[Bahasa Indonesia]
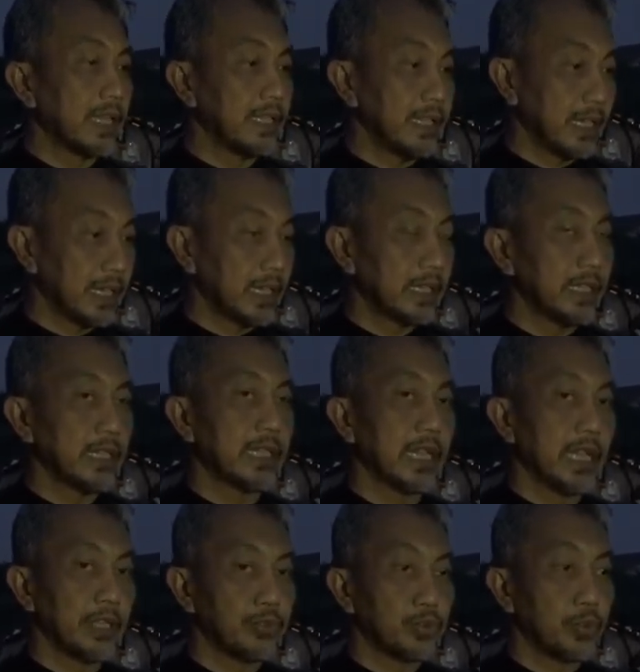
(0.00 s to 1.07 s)
air
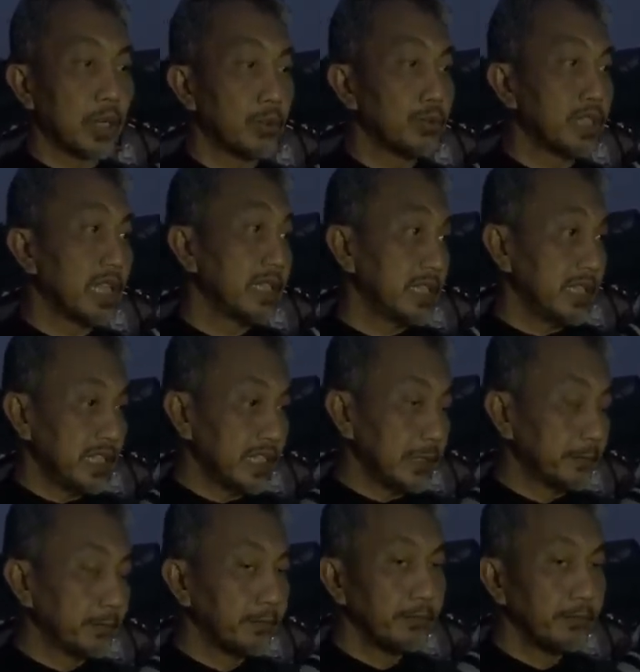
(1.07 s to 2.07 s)
ketika curah hujan tinggi.